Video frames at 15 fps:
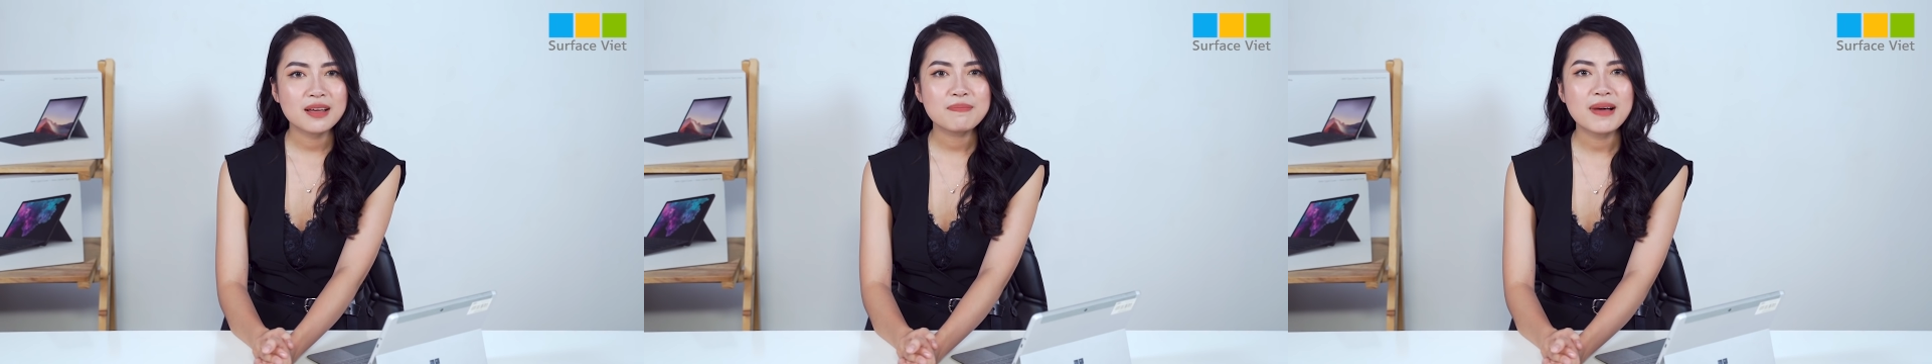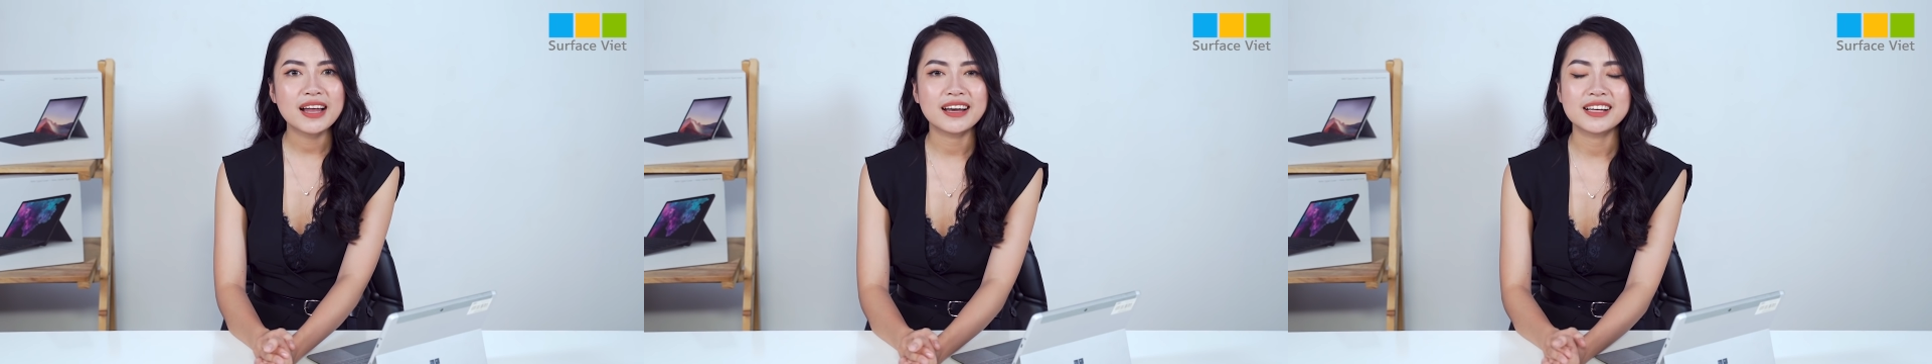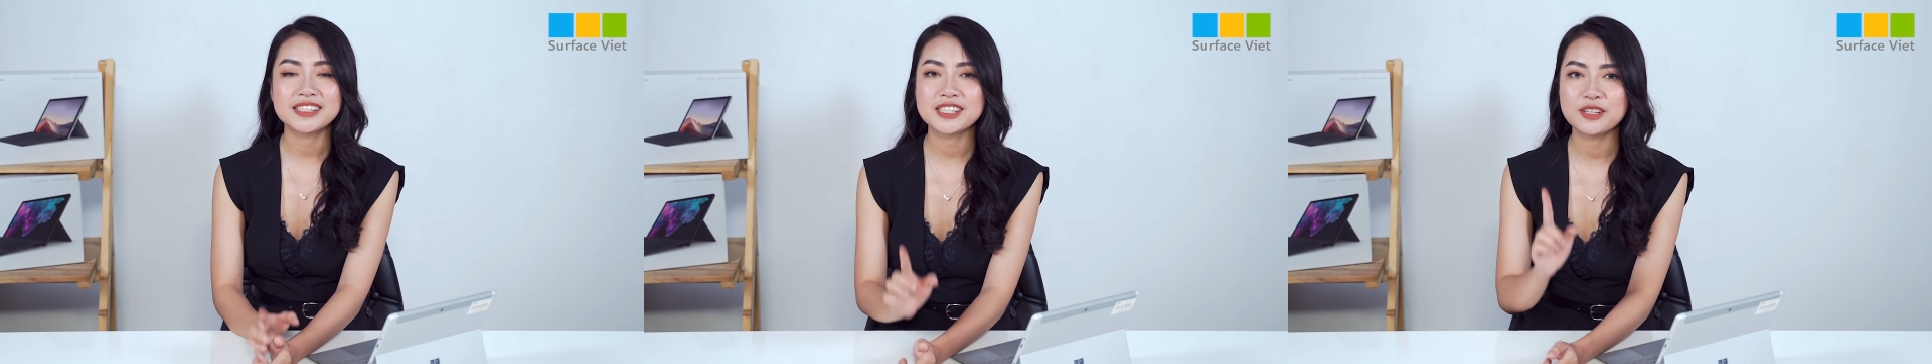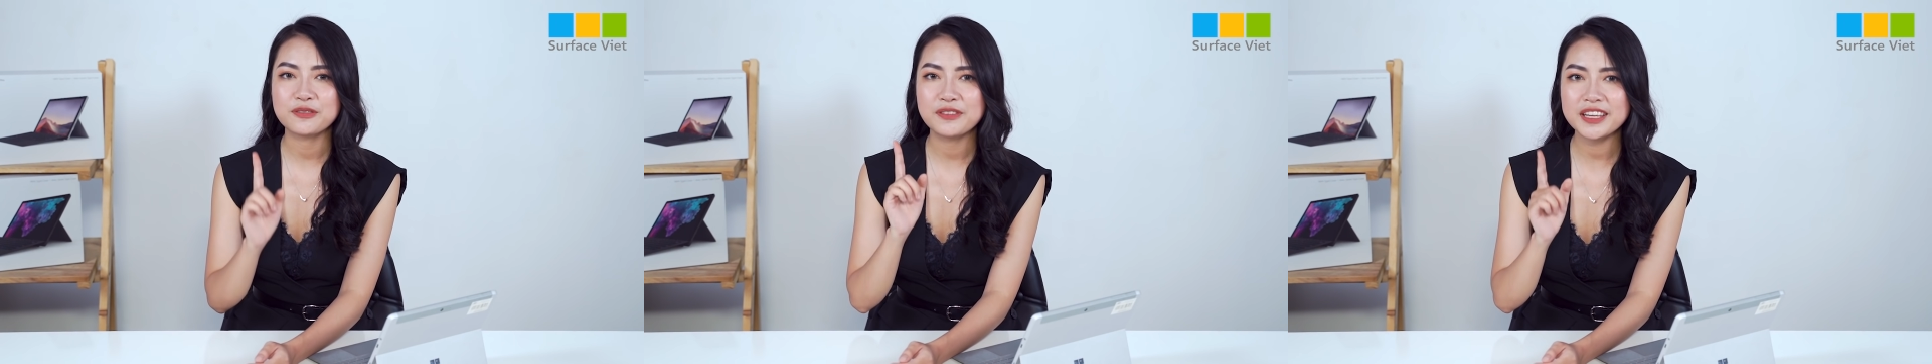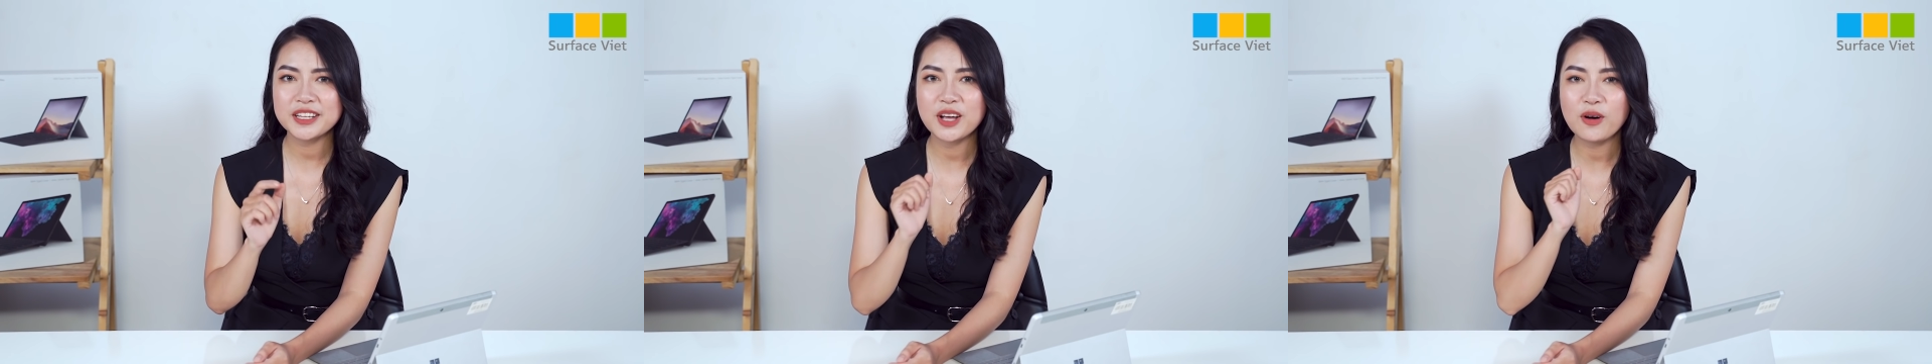các bạn là
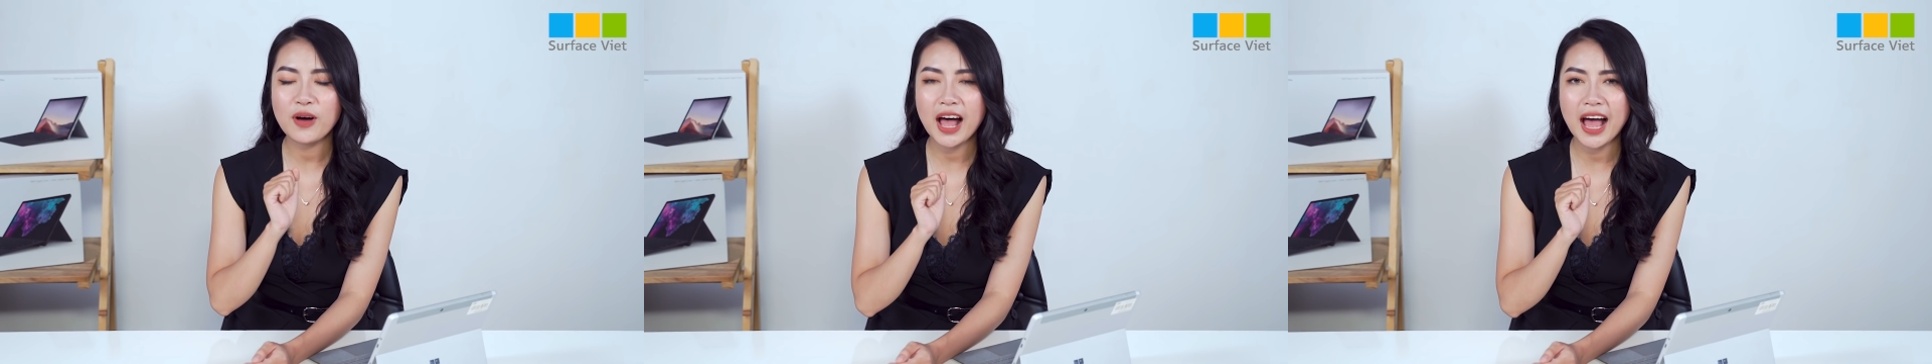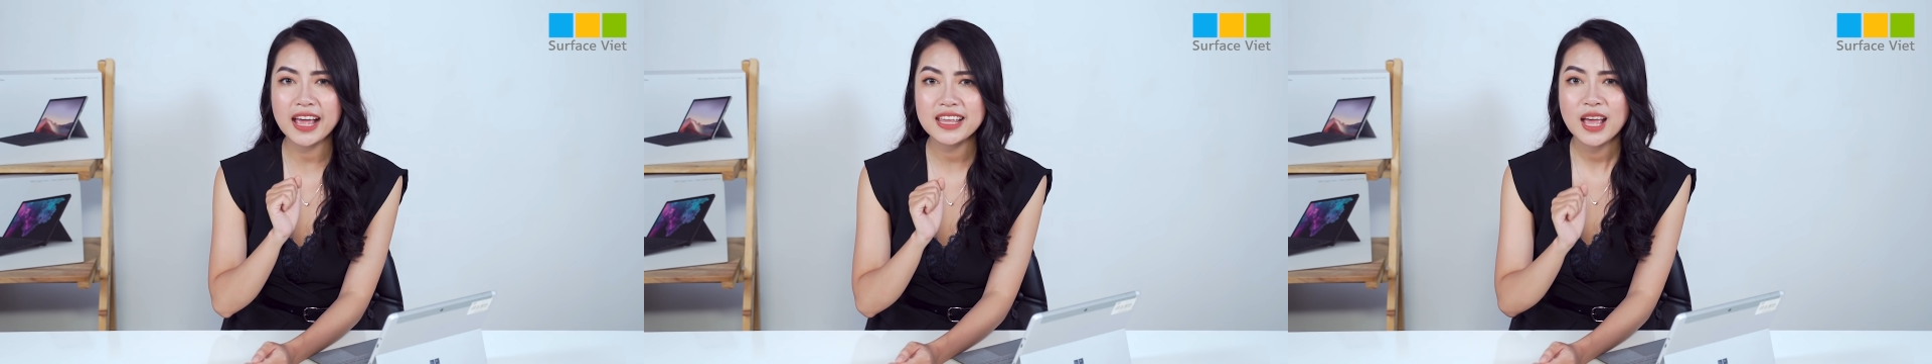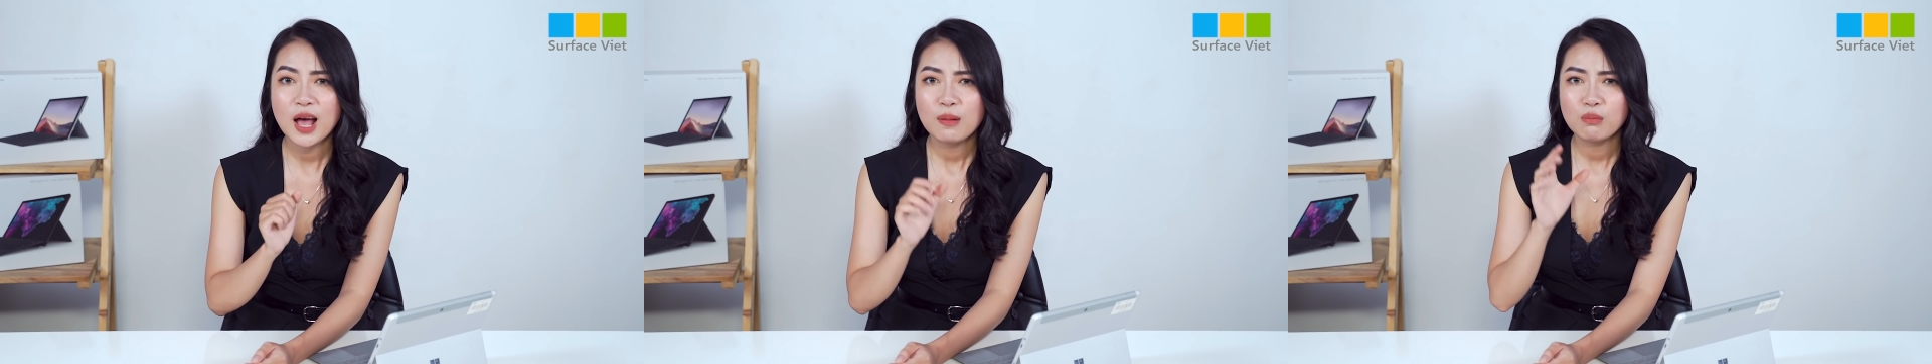Surface Go hai,